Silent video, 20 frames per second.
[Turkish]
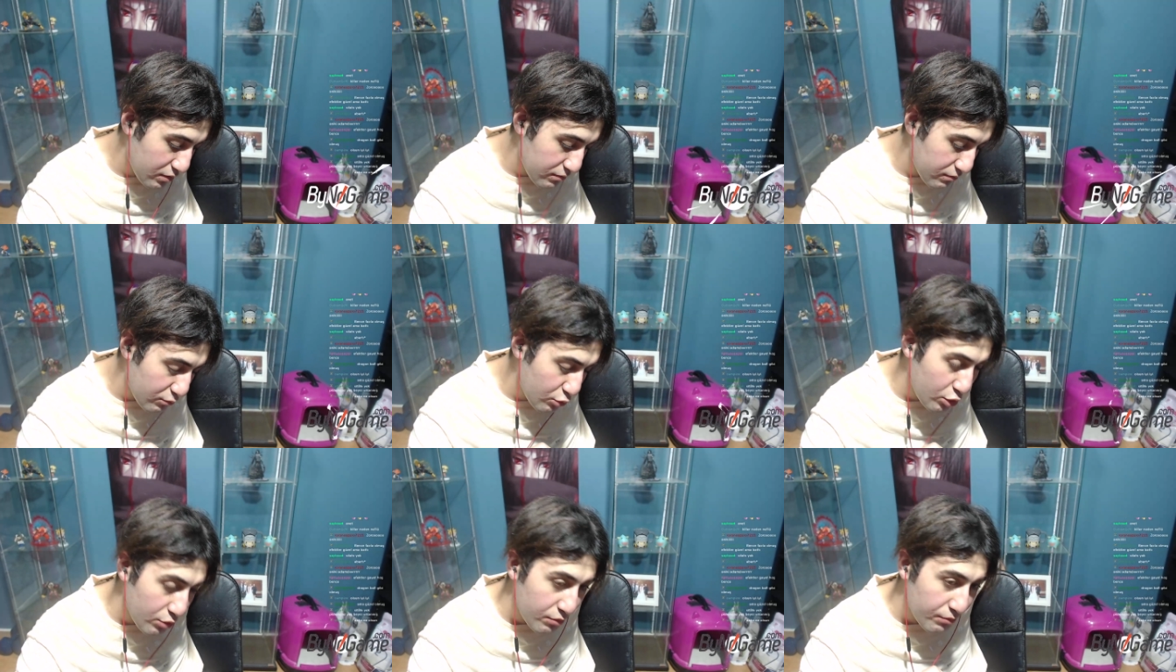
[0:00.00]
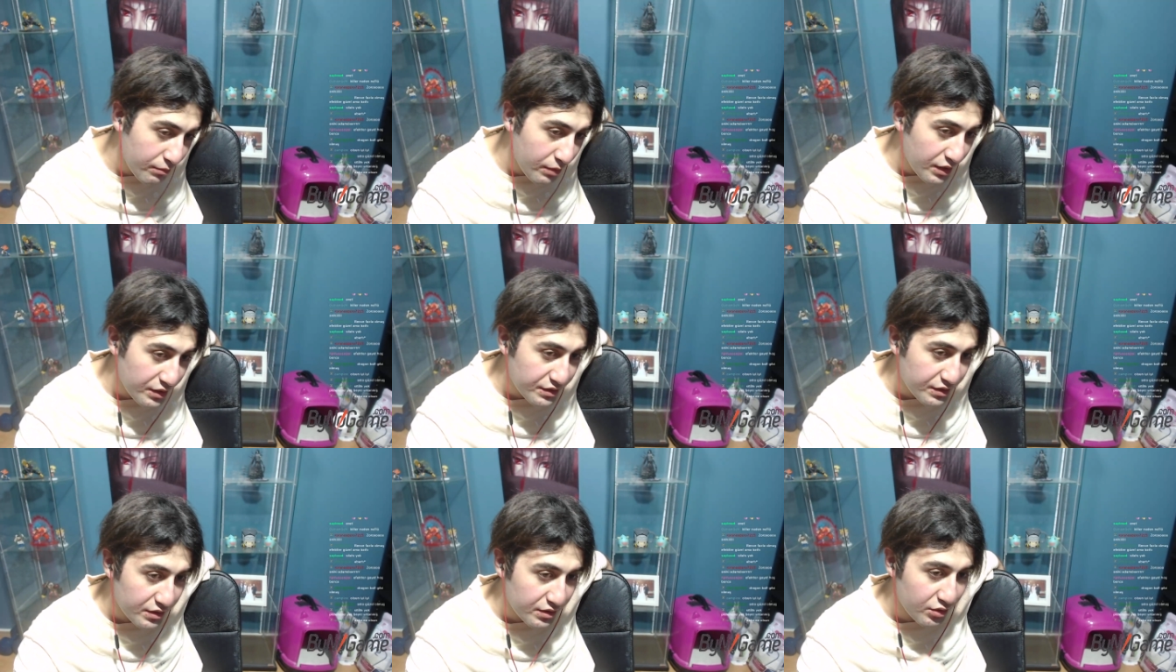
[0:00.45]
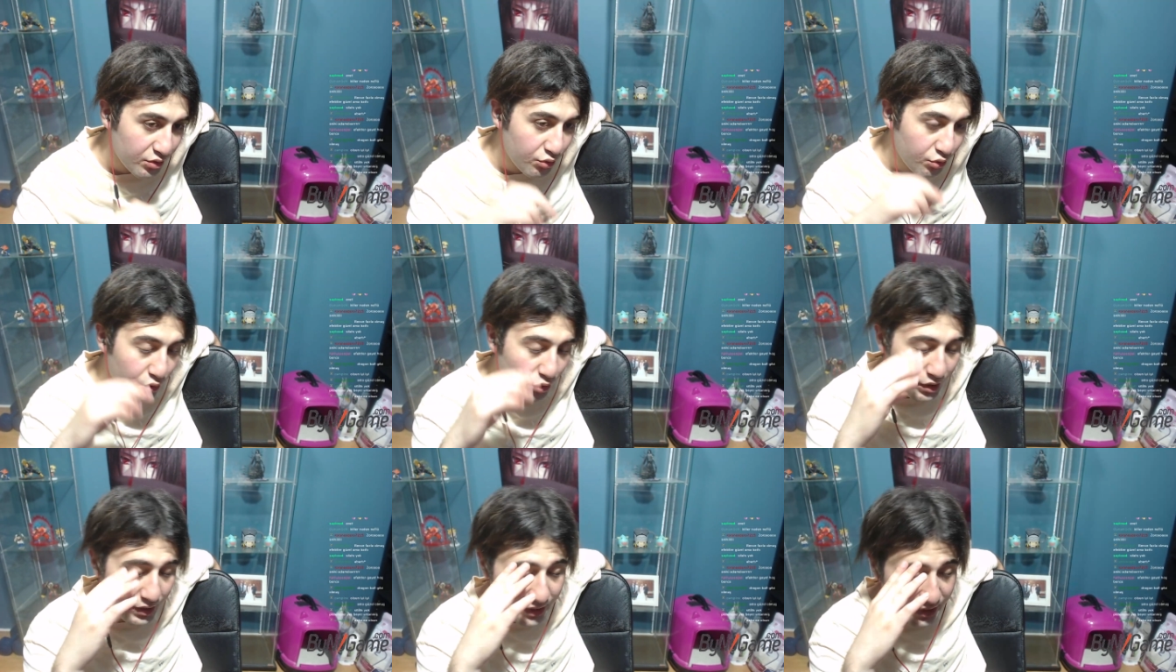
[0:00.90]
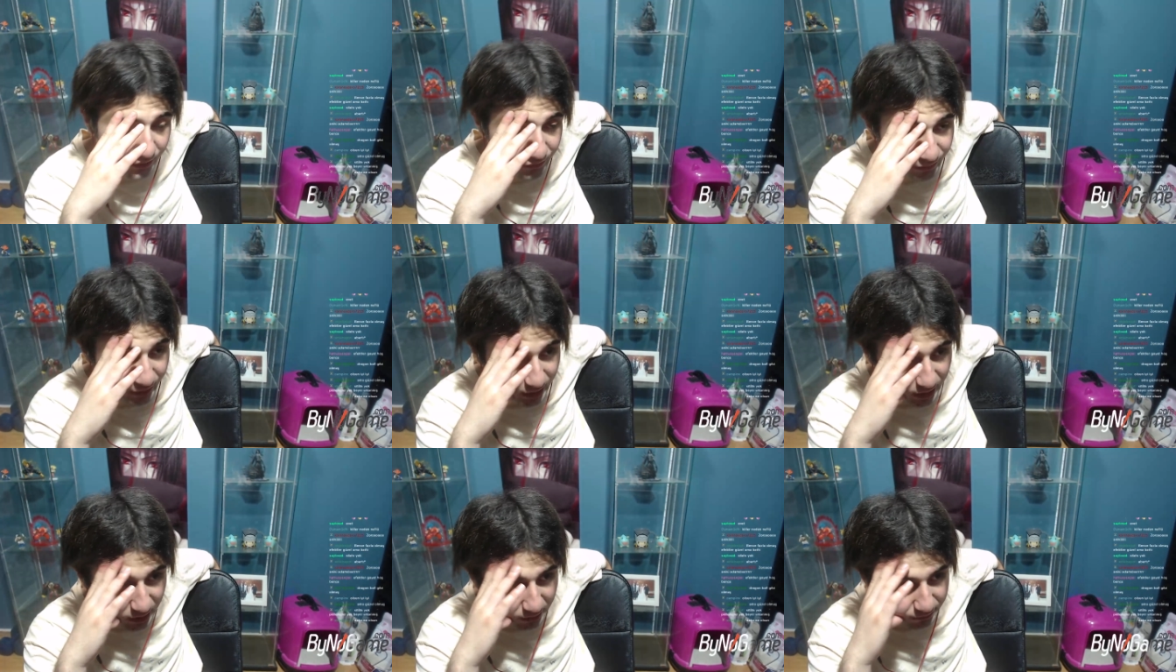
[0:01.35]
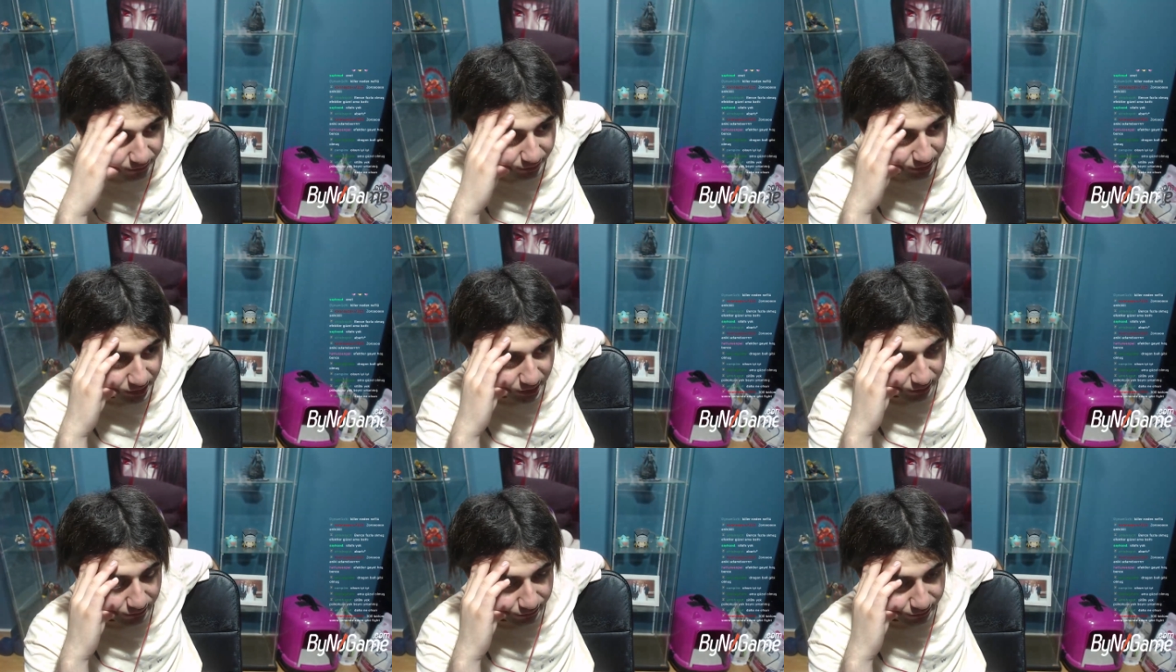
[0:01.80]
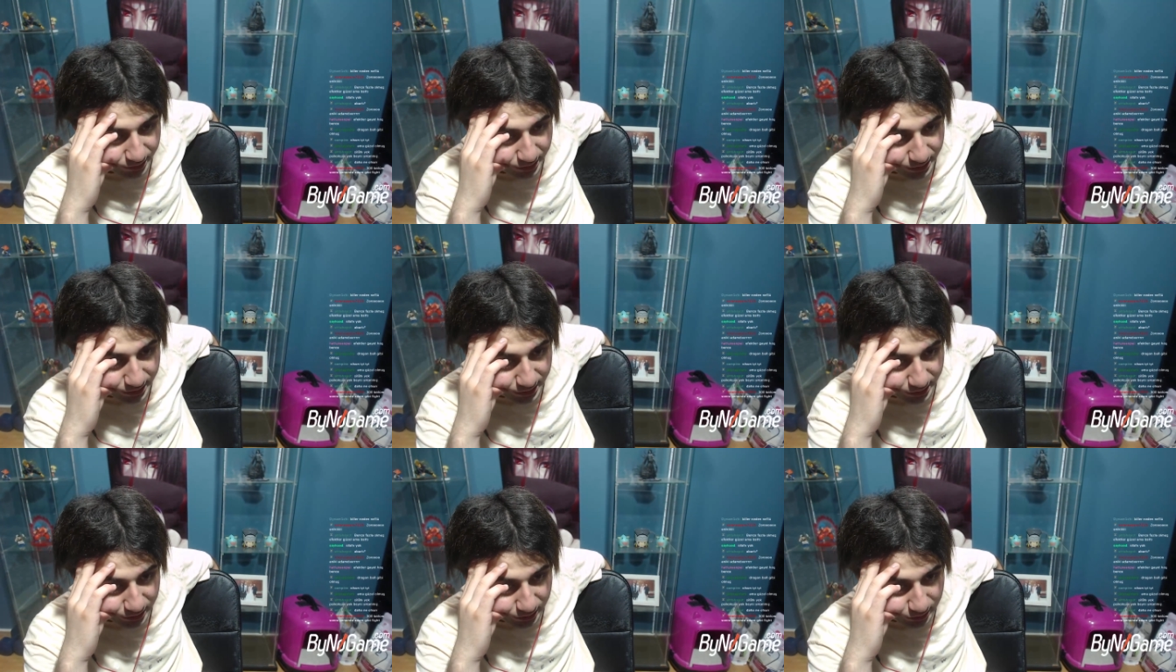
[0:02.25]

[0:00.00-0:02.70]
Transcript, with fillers: bölüm başlarında Ryuaki falan filan ve